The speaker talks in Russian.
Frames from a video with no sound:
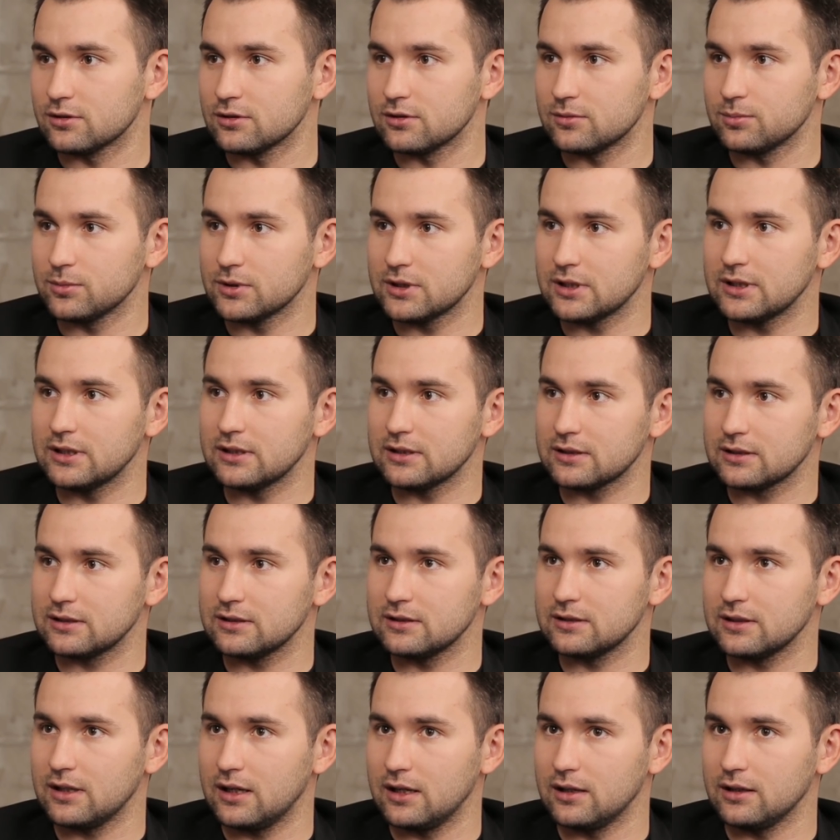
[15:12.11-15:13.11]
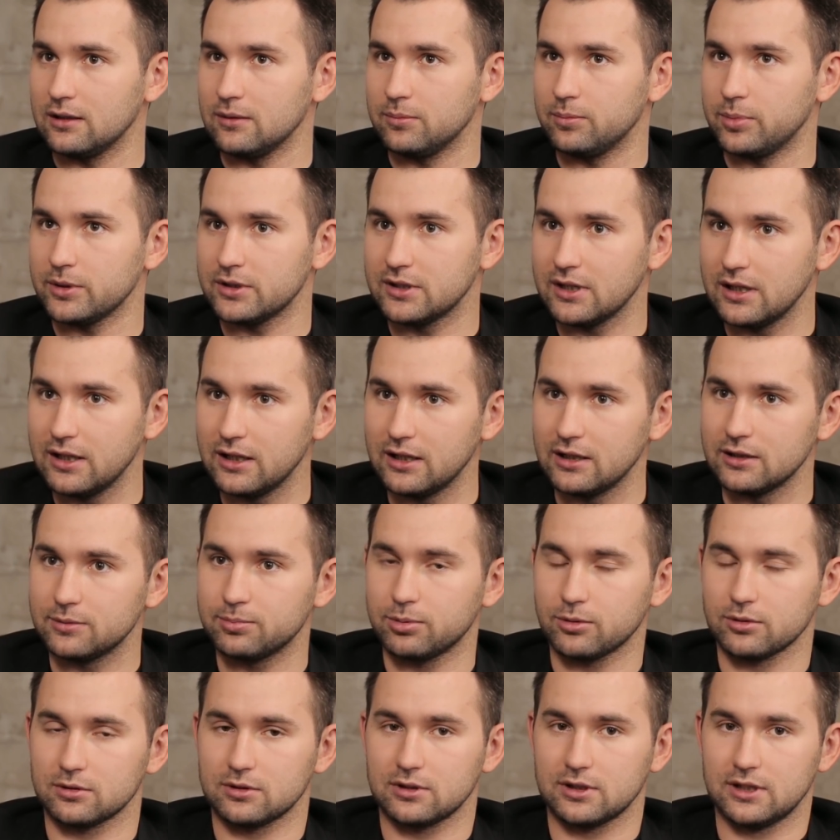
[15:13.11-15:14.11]
То есть мы тогда сказали, поделились
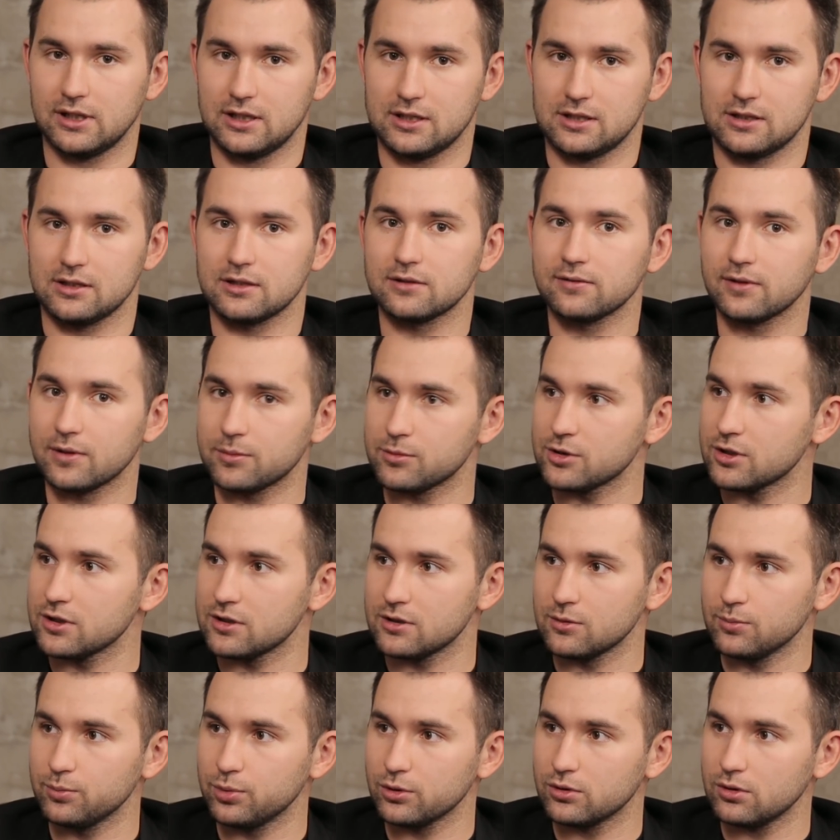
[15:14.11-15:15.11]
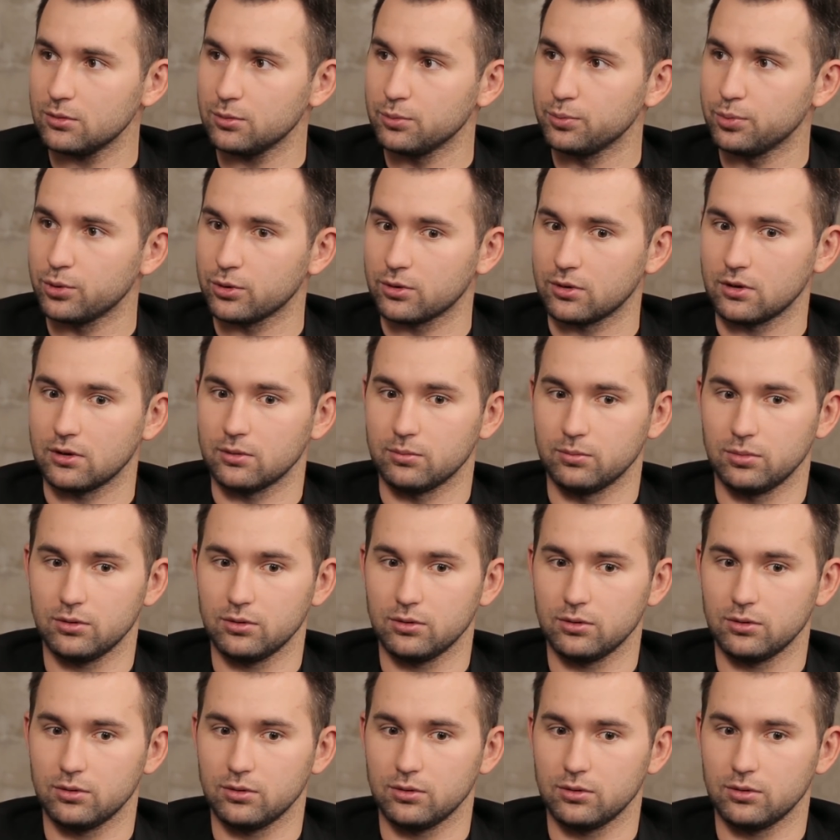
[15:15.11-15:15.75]
просто каждый своим жизненным путем и поняли,